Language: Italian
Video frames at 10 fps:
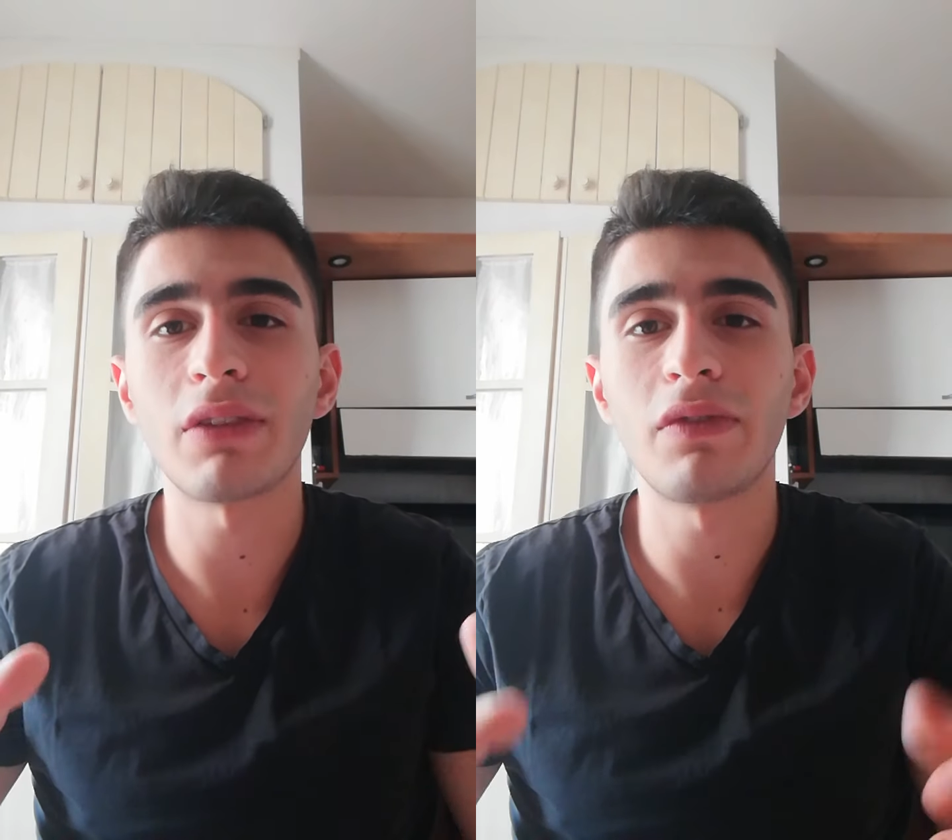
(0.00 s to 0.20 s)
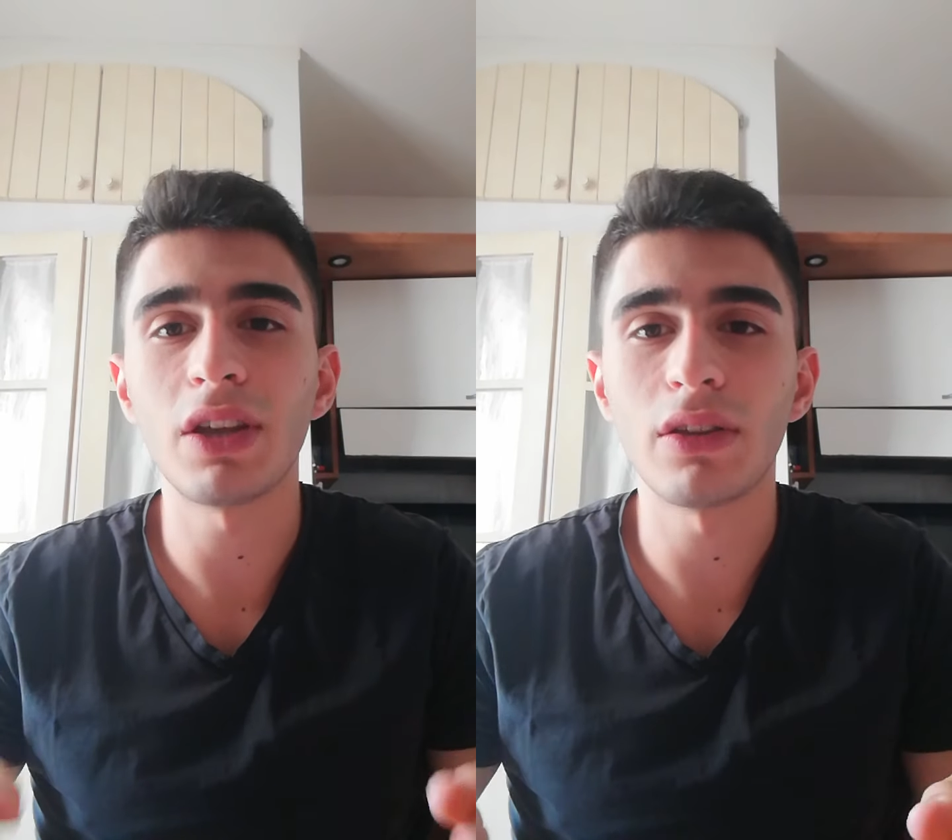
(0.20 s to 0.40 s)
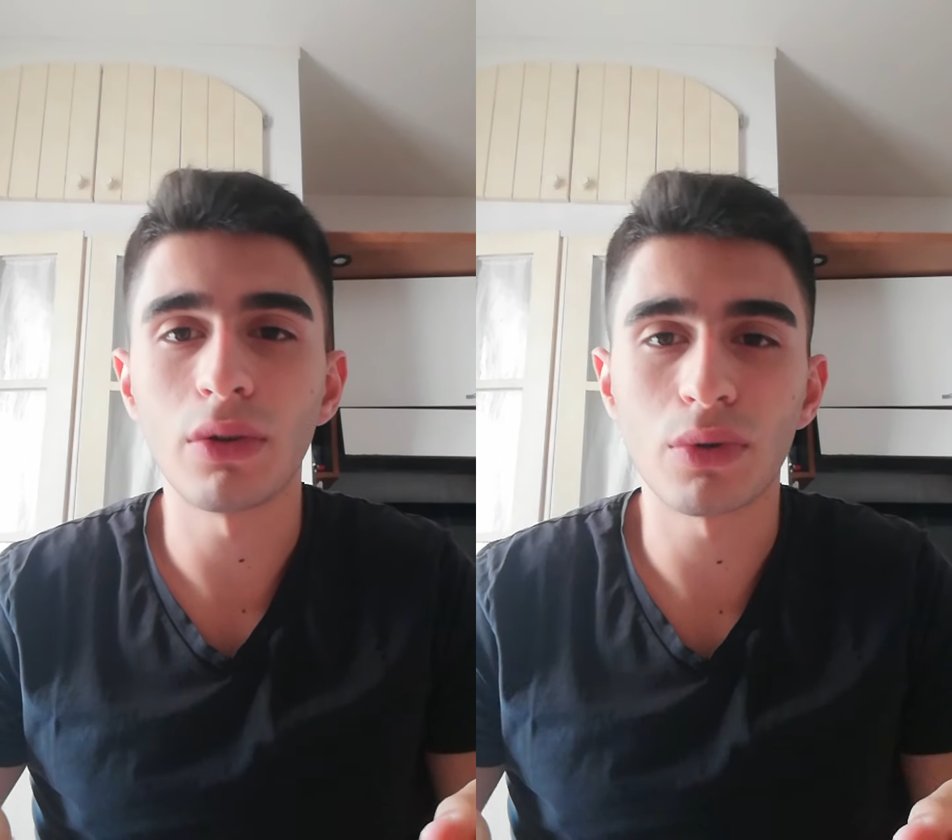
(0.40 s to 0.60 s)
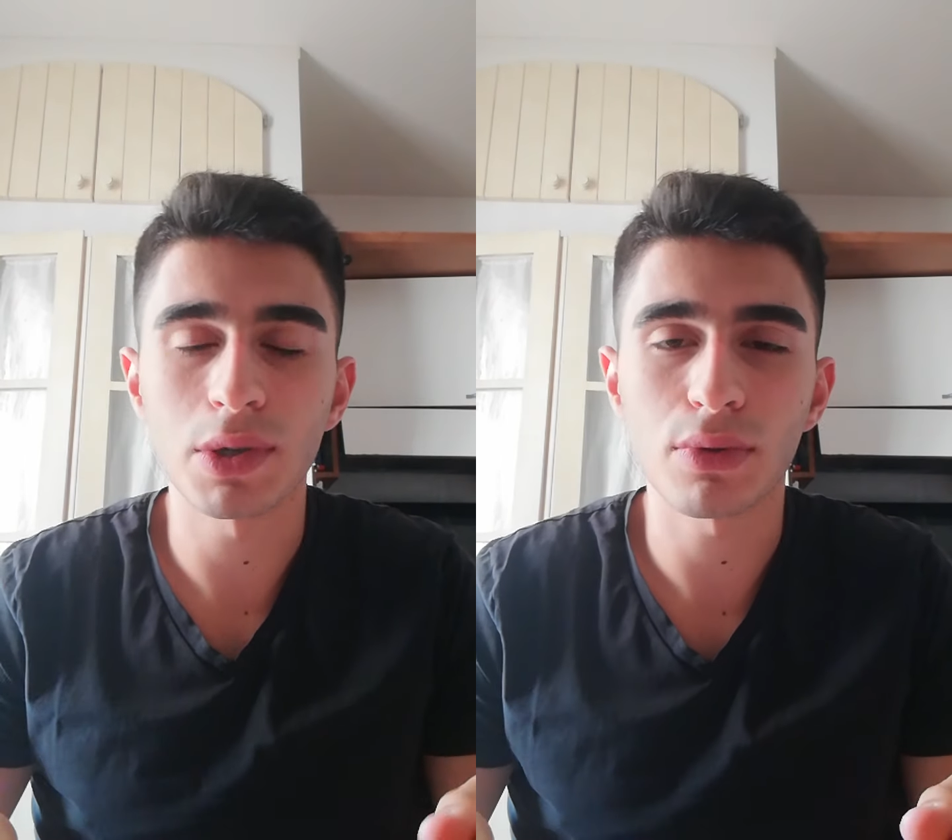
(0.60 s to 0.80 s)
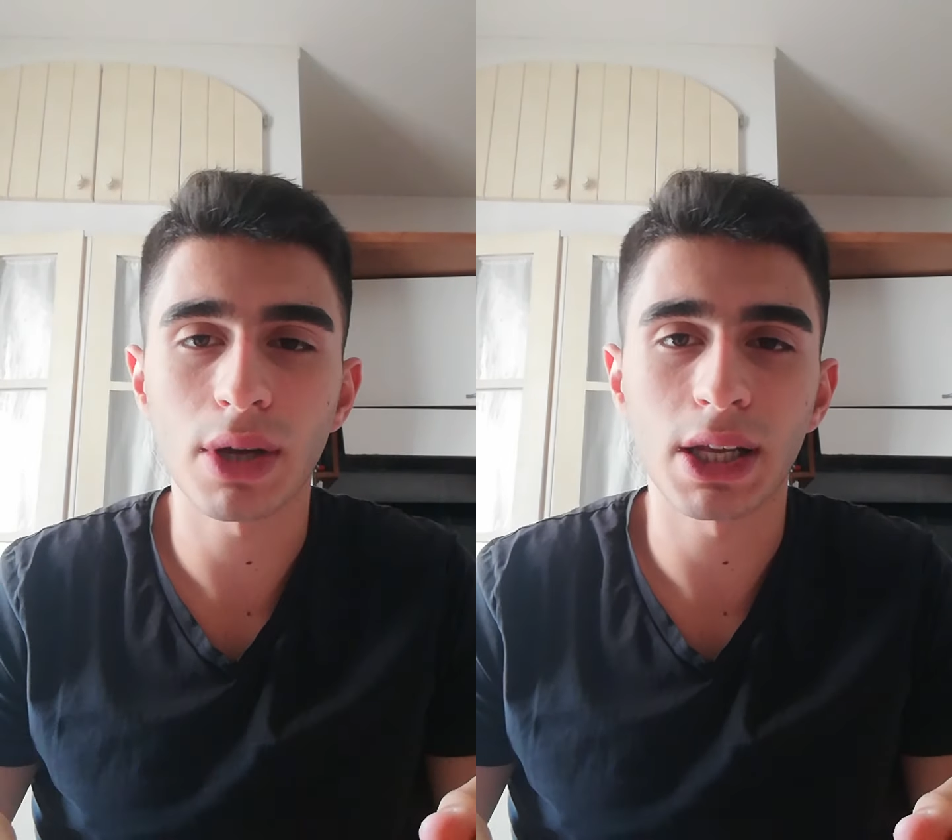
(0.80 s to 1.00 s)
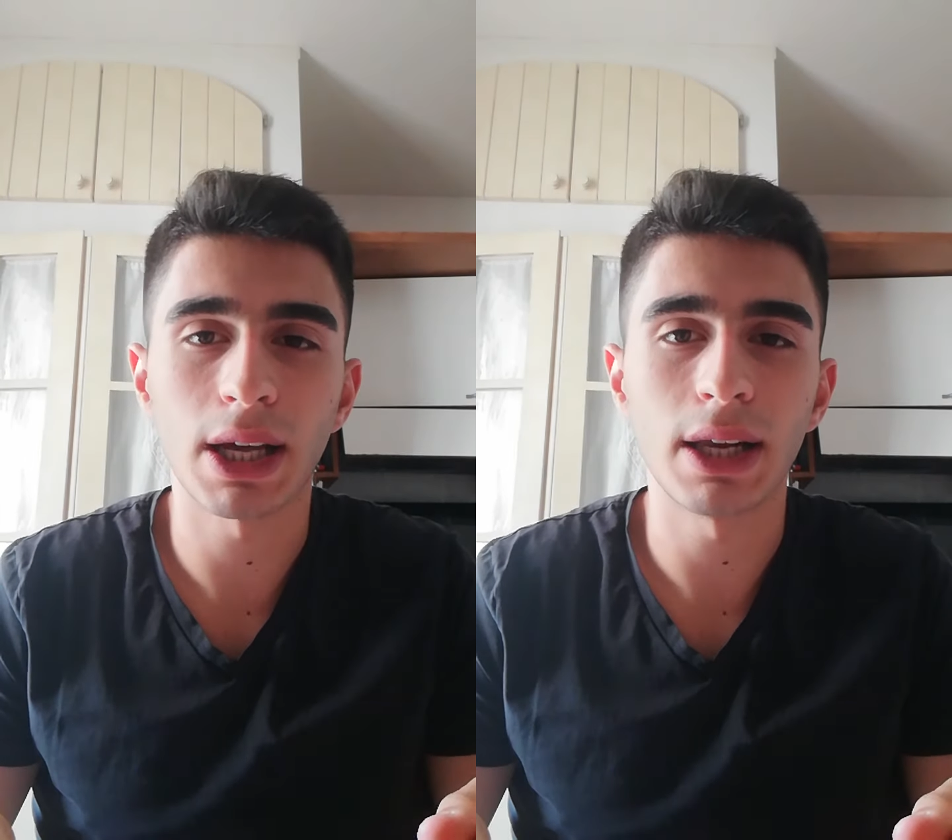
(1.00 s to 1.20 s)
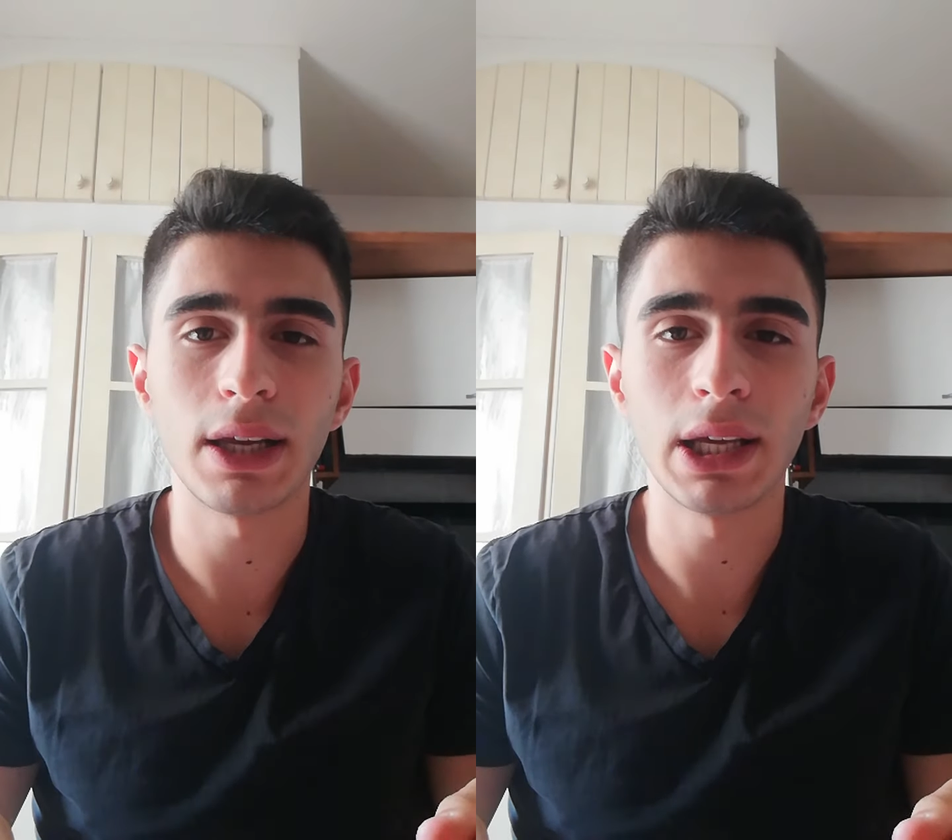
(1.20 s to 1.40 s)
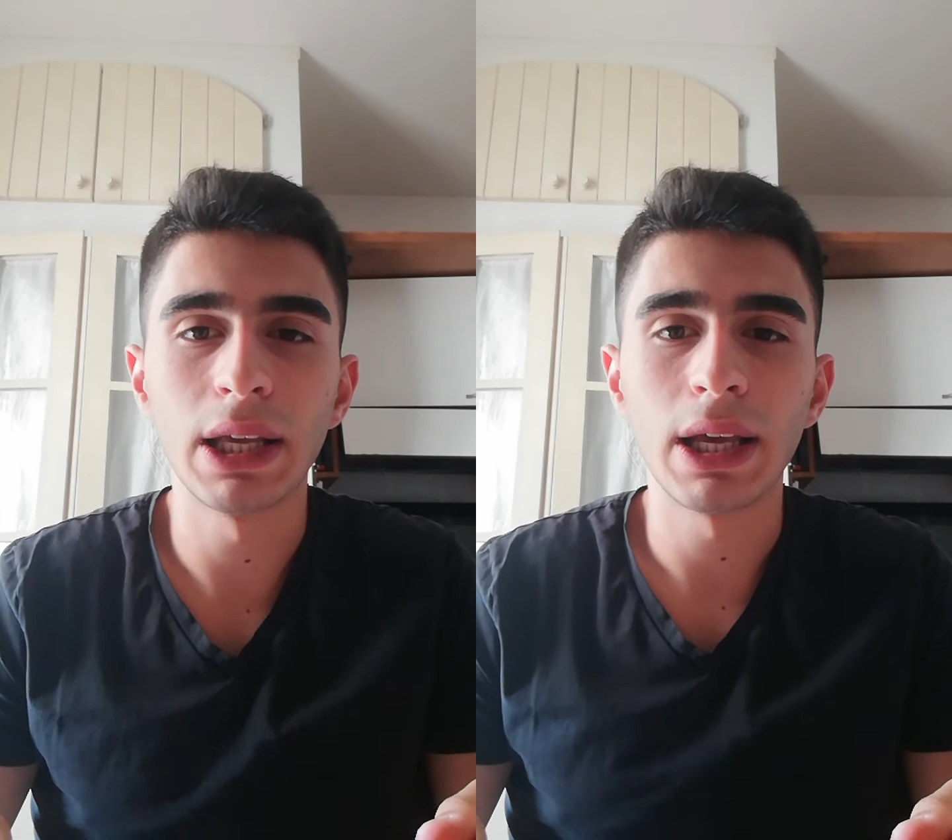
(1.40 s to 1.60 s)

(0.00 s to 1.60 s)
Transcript: video qui sul canale,